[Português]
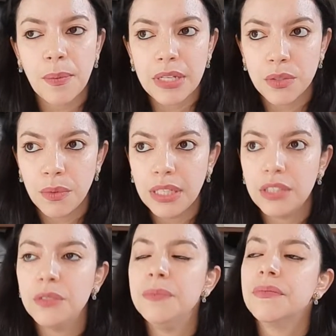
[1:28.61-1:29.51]
mais um
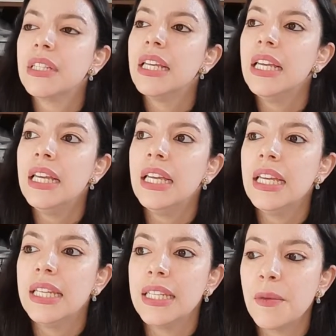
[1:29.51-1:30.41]
ano.
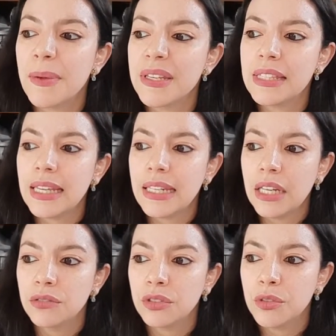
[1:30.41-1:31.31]
E eu pensei,
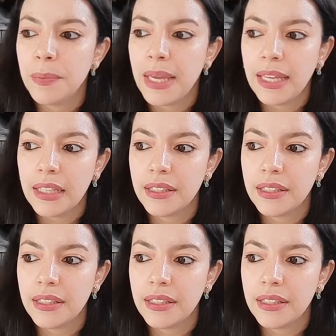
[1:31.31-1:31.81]
não, tudo bem